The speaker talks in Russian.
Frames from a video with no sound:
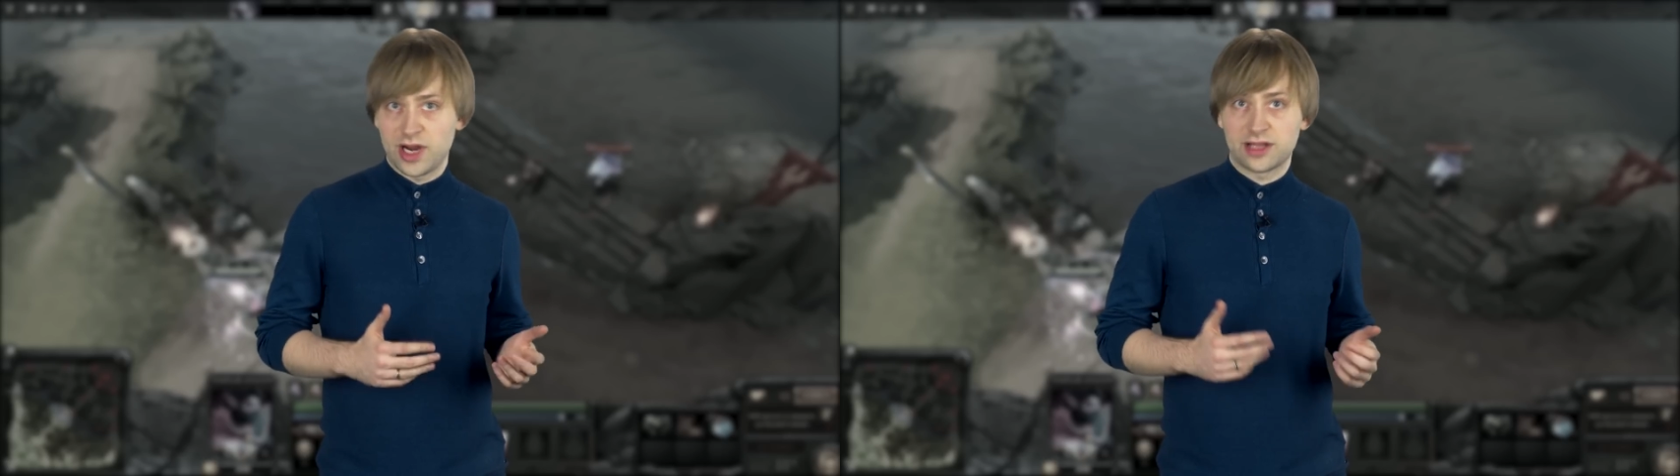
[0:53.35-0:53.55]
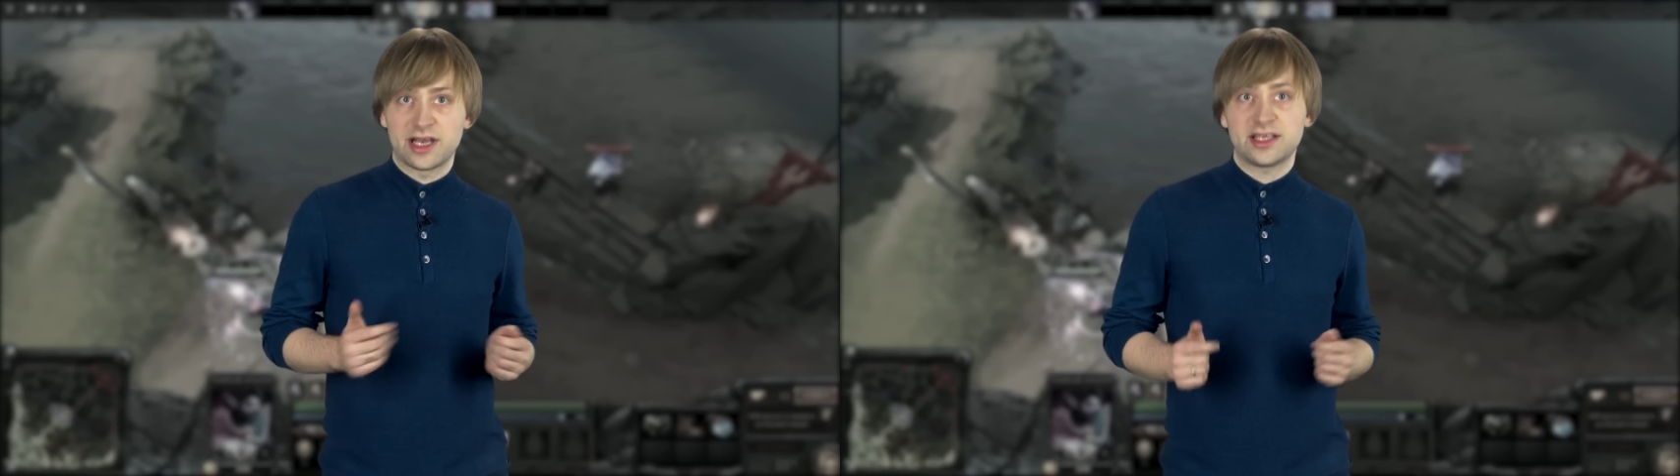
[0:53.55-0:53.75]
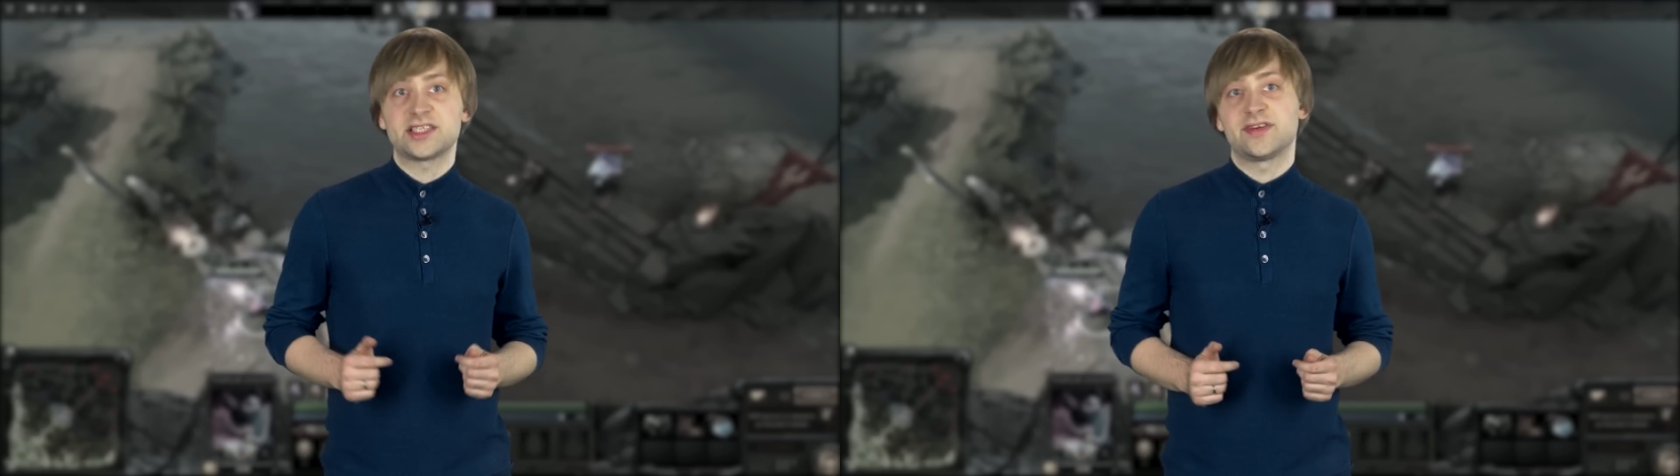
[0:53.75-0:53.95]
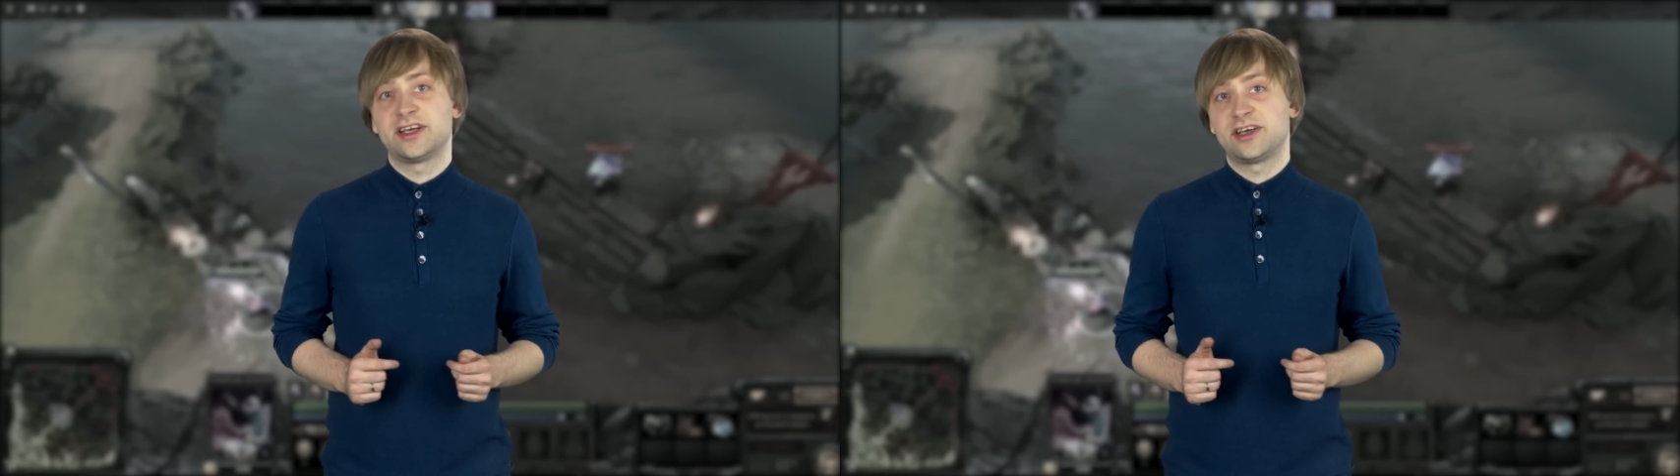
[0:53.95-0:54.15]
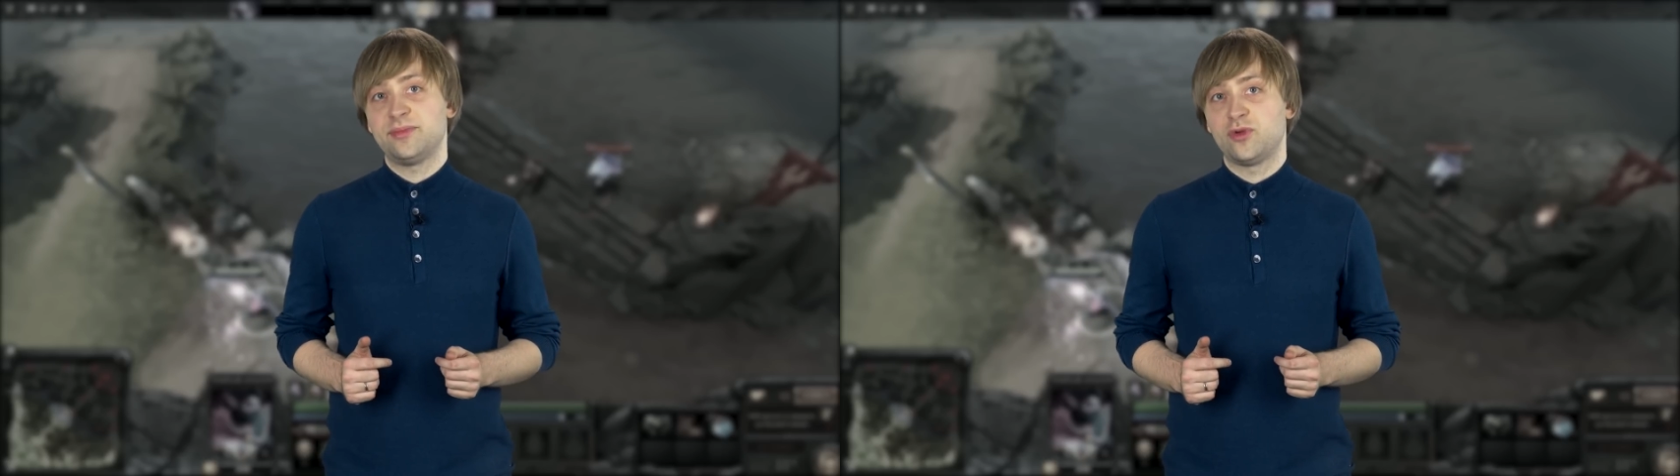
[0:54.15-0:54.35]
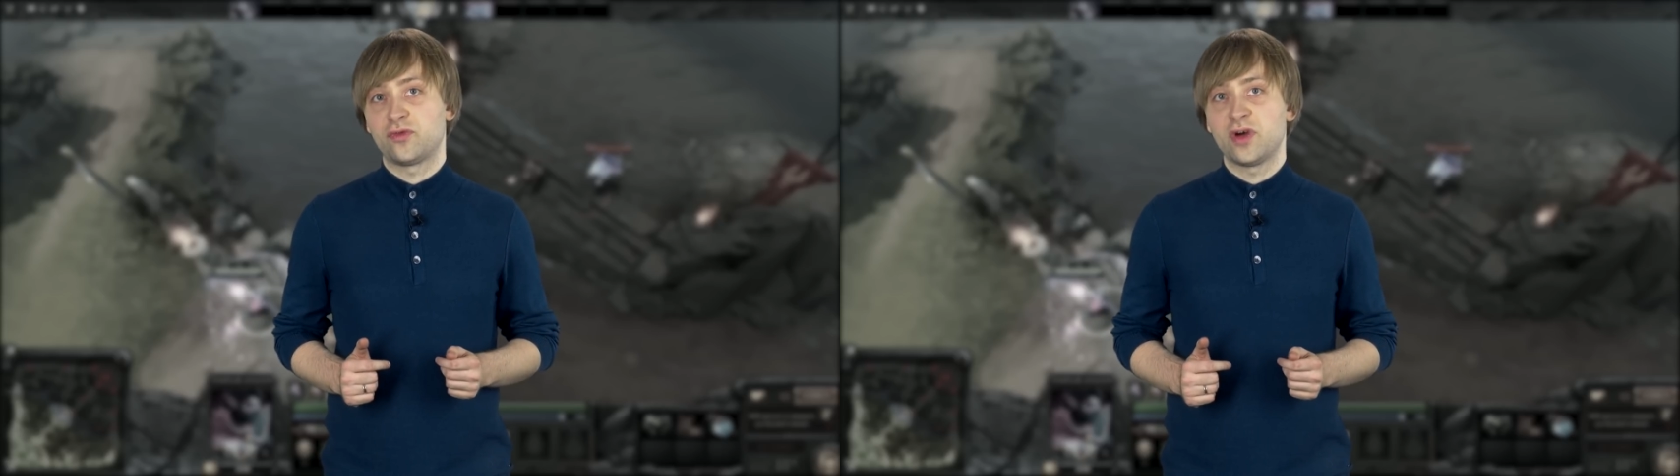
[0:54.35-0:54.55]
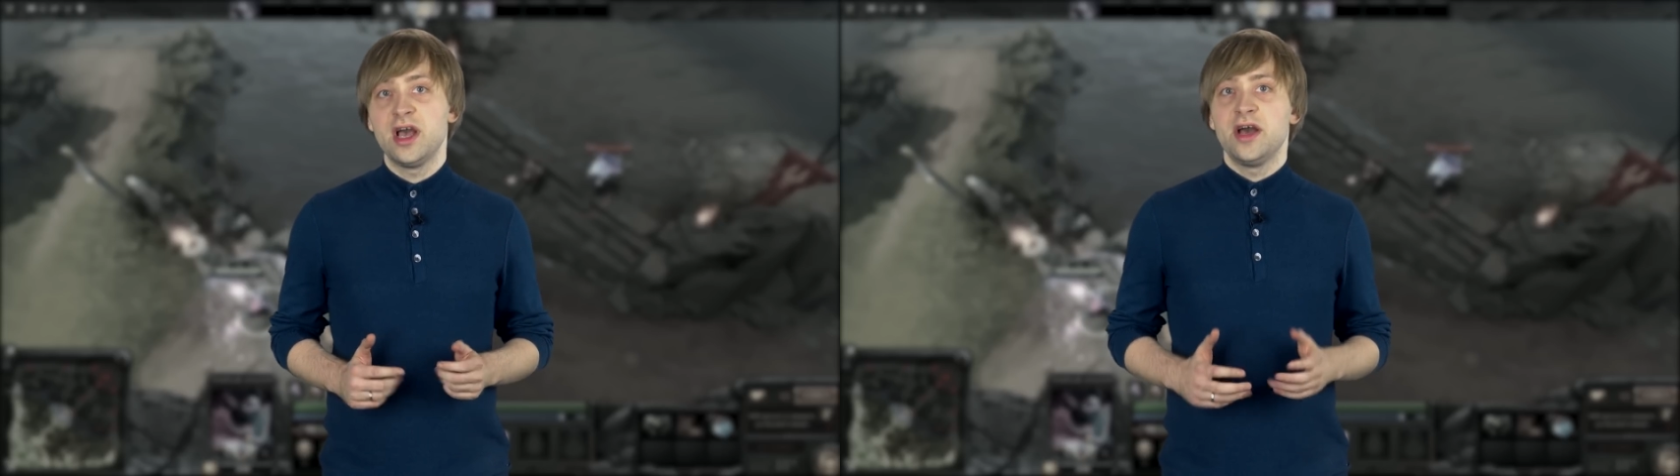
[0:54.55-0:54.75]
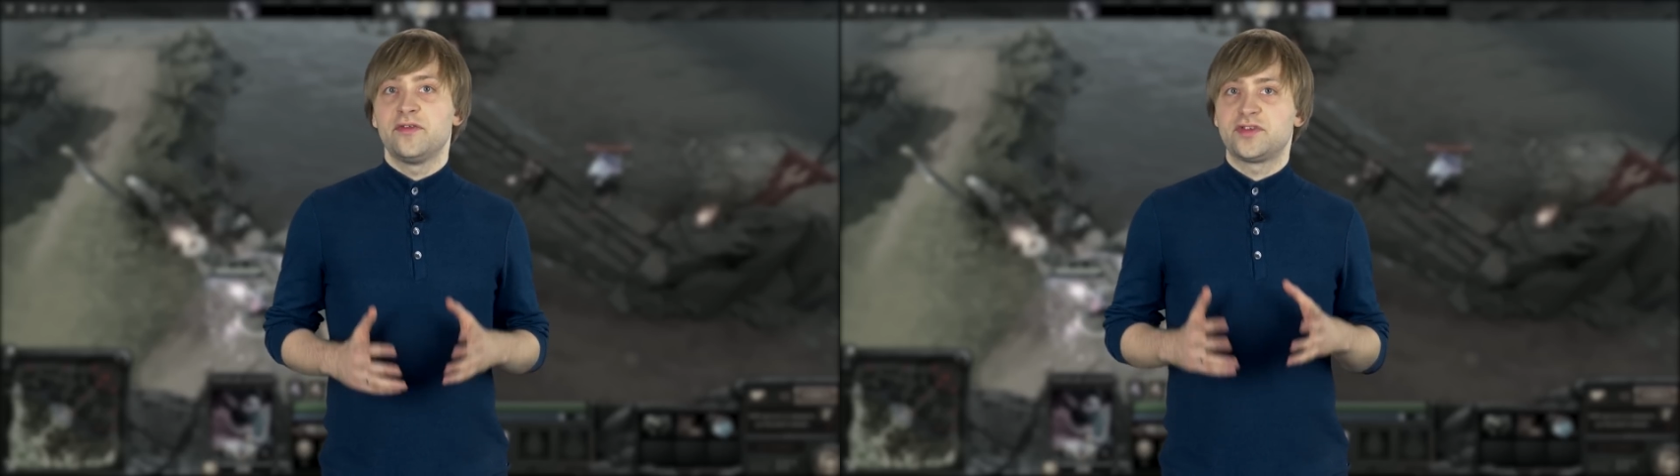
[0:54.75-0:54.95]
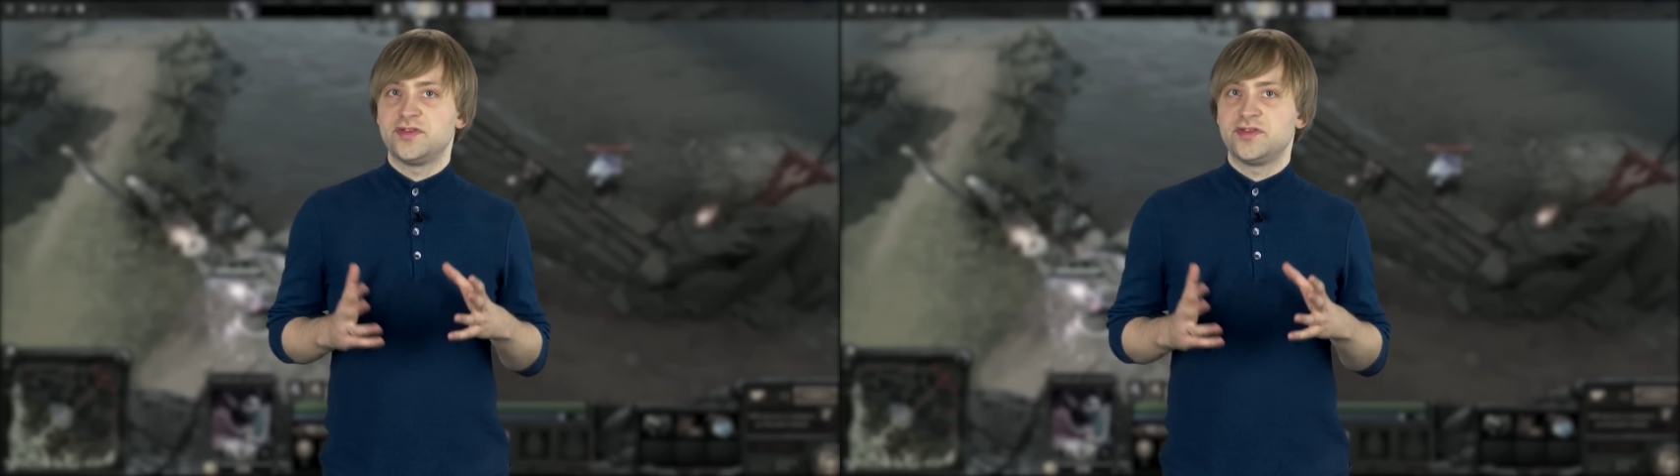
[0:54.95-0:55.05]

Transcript: при атаке своих крипов. В